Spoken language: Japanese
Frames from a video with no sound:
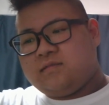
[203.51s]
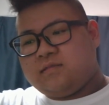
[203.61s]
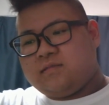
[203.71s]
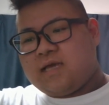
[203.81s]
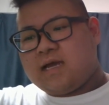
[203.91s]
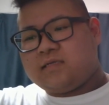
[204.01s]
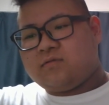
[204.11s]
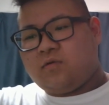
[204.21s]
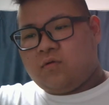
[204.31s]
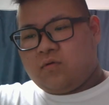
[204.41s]
なんか
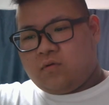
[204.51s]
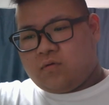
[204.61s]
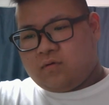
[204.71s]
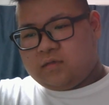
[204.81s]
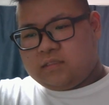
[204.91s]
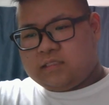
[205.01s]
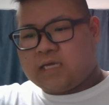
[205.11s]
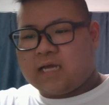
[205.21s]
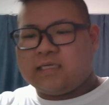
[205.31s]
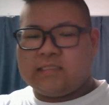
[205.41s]
その、
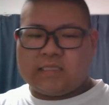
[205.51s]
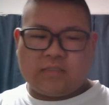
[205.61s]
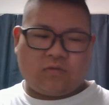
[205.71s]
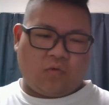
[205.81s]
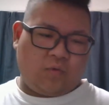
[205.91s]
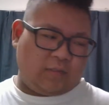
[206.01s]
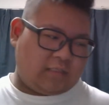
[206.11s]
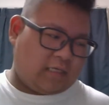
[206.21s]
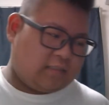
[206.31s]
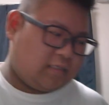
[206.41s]
ヒカキンさんと
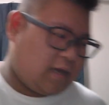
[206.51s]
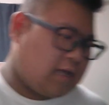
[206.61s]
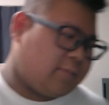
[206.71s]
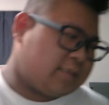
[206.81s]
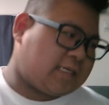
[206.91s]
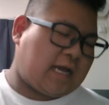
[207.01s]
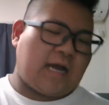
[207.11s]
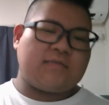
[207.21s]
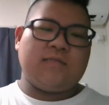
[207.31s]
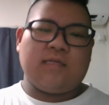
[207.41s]
フィッシャーズで、ああ、まあ差
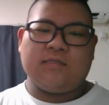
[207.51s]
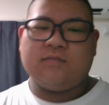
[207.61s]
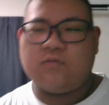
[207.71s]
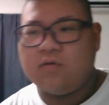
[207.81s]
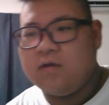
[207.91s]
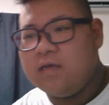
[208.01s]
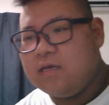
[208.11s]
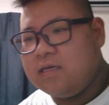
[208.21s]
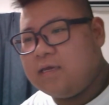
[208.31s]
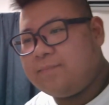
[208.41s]
があるなって、その、
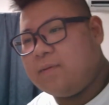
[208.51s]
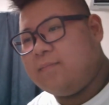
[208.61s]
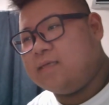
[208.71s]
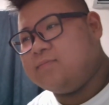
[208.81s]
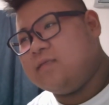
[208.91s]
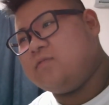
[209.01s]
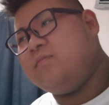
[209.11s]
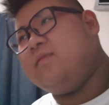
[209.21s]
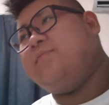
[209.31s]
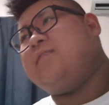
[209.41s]
やっぱまあ、まあそ
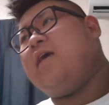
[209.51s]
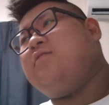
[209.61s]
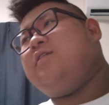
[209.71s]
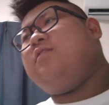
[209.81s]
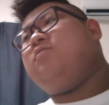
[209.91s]
う、でも作品の